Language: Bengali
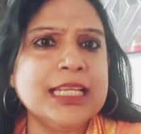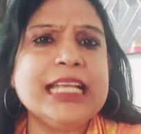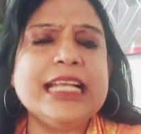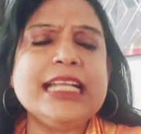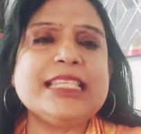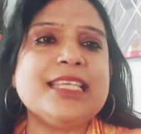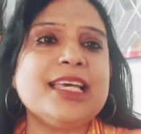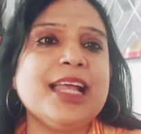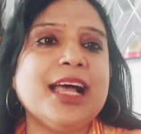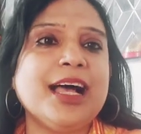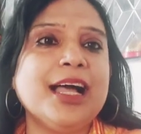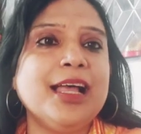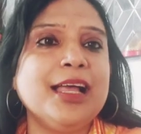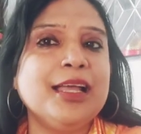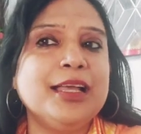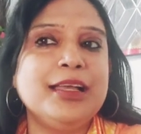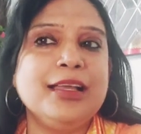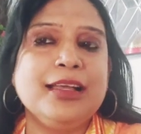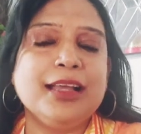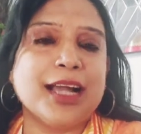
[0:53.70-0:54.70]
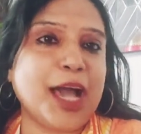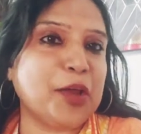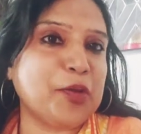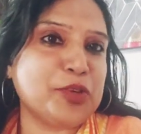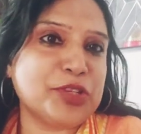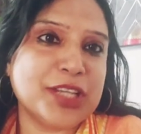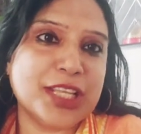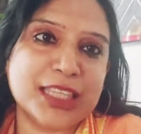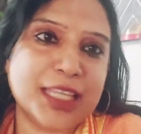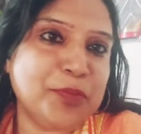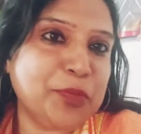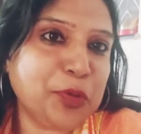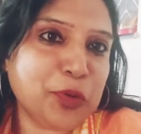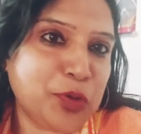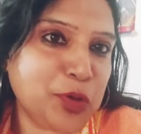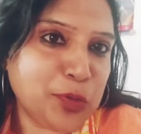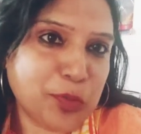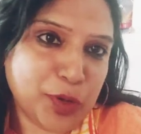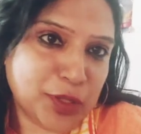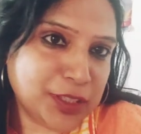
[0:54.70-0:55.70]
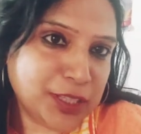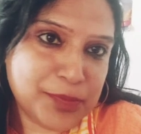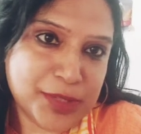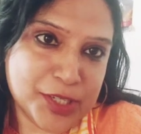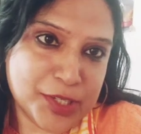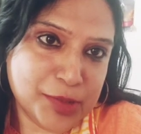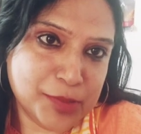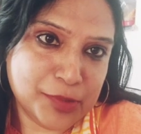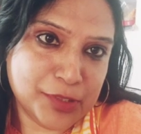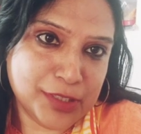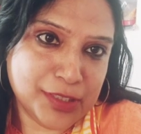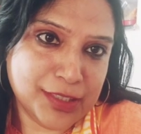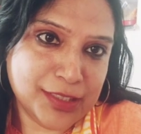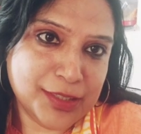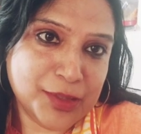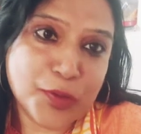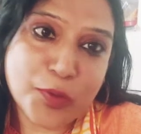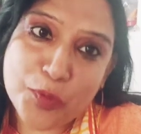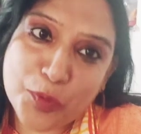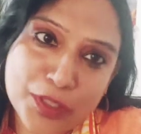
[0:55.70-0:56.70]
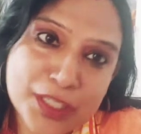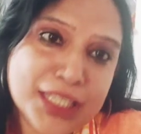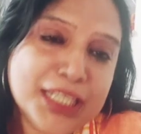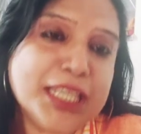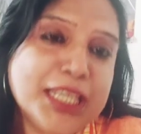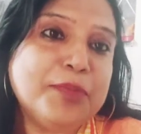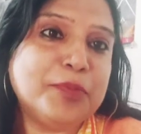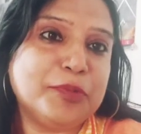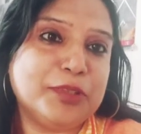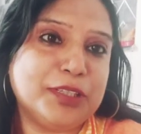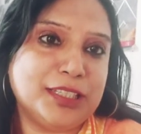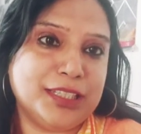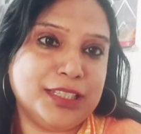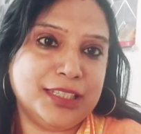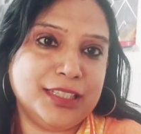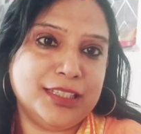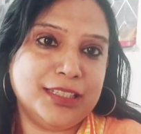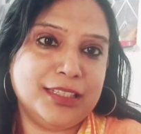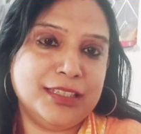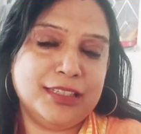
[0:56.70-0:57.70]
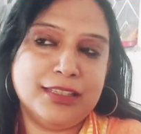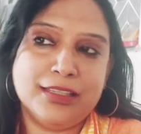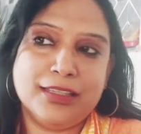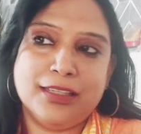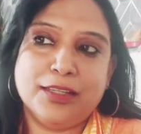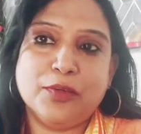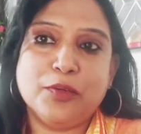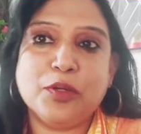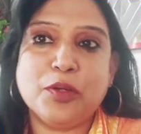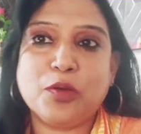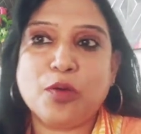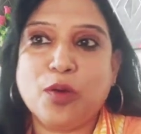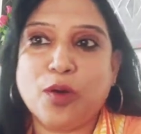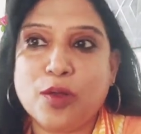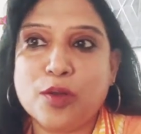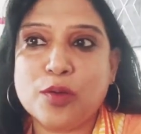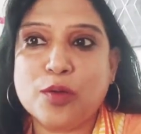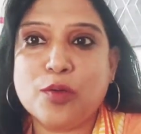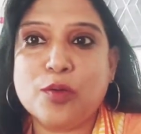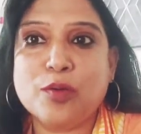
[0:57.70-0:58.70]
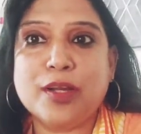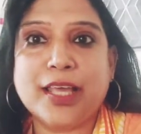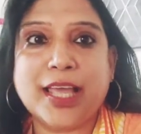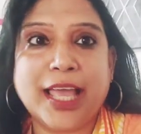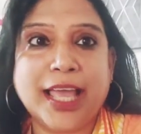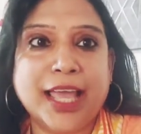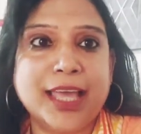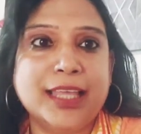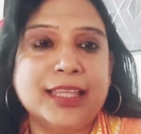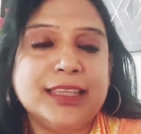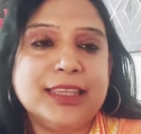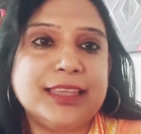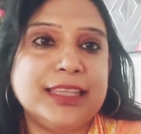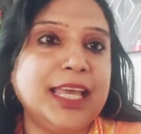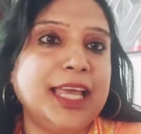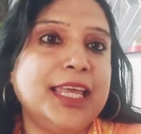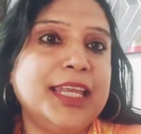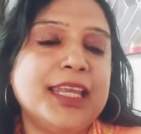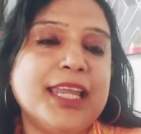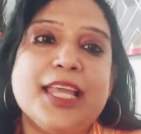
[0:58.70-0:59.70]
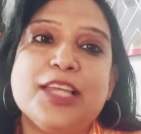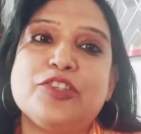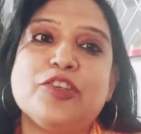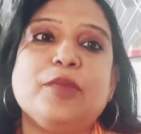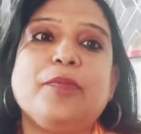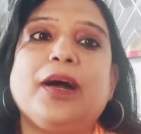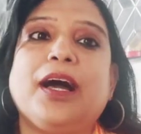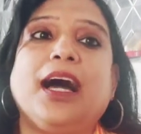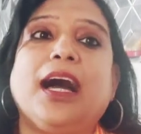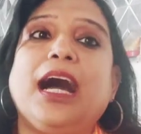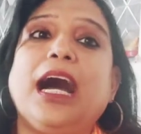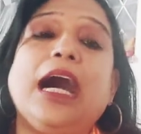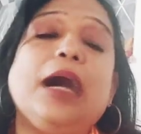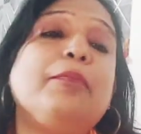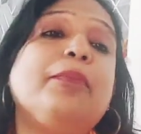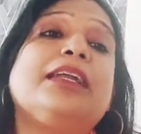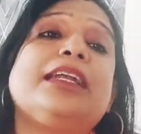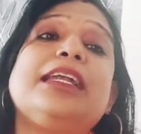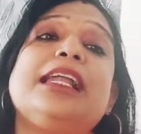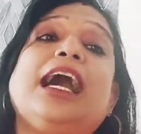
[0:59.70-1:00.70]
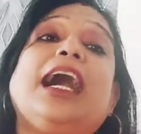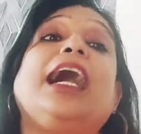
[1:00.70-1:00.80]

এছাড়া কারোর সাথে আমি কোনোদিন কথা বেশি বলিনি কোনো দিনই বলিনি ওই কল করে হ্যান ত্যান এসব আমার না